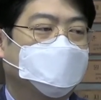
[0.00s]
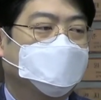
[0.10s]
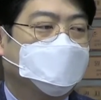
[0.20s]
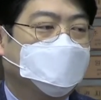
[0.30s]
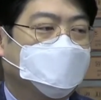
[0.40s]

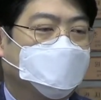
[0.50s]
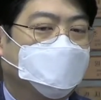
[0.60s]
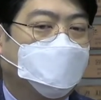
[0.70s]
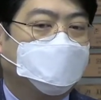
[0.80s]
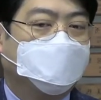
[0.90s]
그랬더니
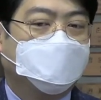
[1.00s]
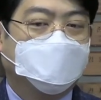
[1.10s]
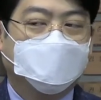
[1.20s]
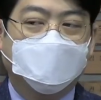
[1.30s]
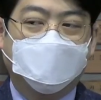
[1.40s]

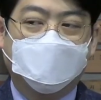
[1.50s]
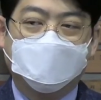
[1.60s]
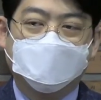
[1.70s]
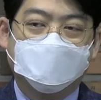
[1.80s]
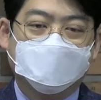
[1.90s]
다윗이 아,
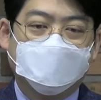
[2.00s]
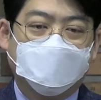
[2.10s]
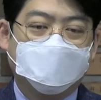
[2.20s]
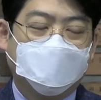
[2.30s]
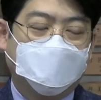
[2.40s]
저는
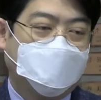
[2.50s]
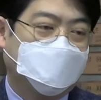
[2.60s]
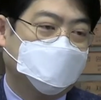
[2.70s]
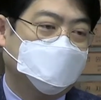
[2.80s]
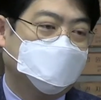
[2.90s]
사람에게 맡기
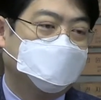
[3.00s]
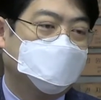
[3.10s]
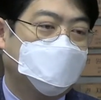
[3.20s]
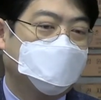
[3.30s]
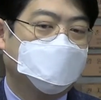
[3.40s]
셨습니다
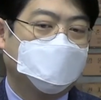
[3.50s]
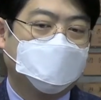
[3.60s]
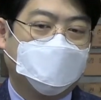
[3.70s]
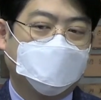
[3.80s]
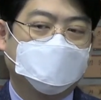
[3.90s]
하나님께
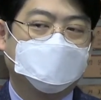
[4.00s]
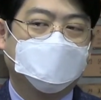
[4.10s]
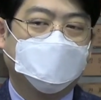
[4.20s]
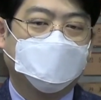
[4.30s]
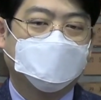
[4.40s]
맡겠습니다.
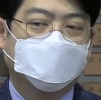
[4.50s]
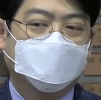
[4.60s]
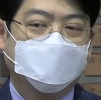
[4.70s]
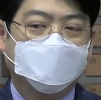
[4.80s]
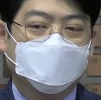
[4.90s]

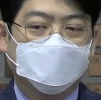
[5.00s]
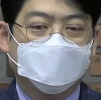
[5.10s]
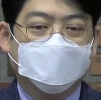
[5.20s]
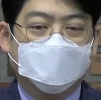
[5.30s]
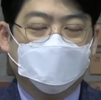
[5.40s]
해가지고
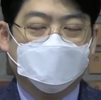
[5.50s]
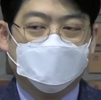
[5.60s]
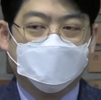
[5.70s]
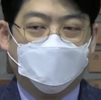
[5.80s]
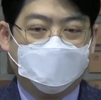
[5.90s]

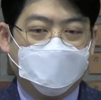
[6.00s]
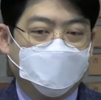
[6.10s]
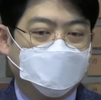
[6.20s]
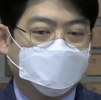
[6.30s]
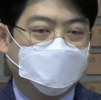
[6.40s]
이제
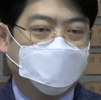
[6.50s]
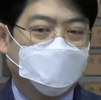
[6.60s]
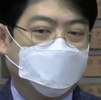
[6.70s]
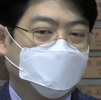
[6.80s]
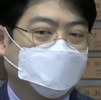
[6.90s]
역병을
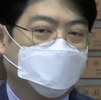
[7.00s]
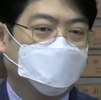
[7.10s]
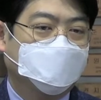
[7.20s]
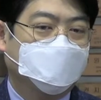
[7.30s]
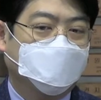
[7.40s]
선택을 하죠.
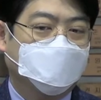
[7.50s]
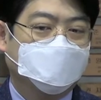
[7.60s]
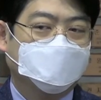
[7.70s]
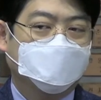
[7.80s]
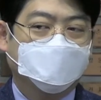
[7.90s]

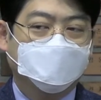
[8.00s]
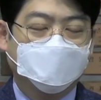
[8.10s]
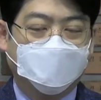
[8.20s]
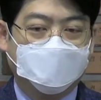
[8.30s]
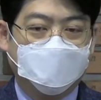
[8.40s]
그래가지고
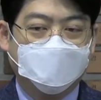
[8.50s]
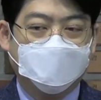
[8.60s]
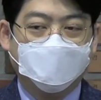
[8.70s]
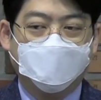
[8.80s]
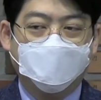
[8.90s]
역병이
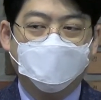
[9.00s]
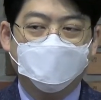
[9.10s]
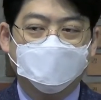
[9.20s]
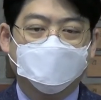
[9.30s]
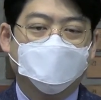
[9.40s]

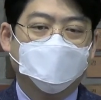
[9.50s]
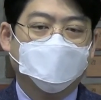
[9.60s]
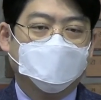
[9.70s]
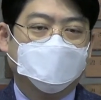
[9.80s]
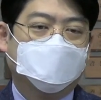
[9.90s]
온
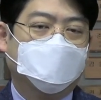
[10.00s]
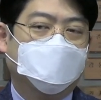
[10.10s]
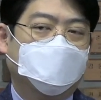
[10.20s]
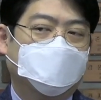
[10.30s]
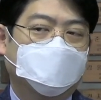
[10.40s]

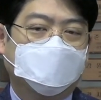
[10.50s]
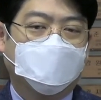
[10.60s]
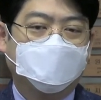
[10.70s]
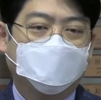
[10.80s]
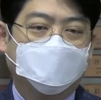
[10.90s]
이스라엘에 이제
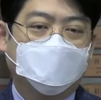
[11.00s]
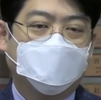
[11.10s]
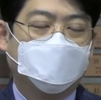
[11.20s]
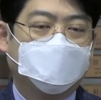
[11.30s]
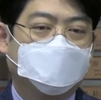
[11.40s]
창궐을 하게
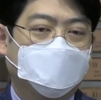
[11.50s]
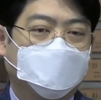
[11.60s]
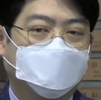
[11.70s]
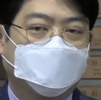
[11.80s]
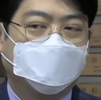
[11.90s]
됩니다.
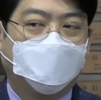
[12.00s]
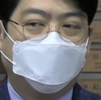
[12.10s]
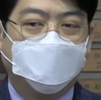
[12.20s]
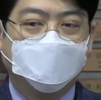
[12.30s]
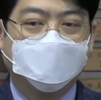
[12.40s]
그래서
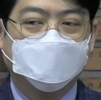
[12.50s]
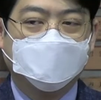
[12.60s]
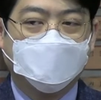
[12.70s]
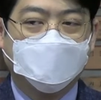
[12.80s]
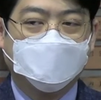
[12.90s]
역병
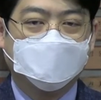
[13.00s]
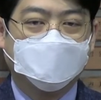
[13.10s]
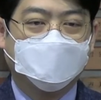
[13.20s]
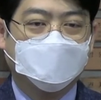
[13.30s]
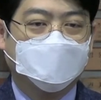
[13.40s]
천사가
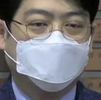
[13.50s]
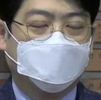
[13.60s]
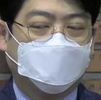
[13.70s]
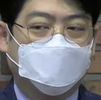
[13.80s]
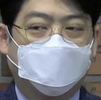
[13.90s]
이제
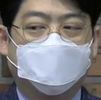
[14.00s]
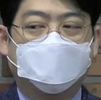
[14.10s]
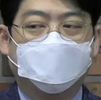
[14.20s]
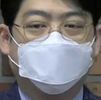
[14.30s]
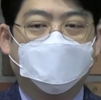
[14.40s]

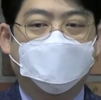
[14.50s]
나타나는데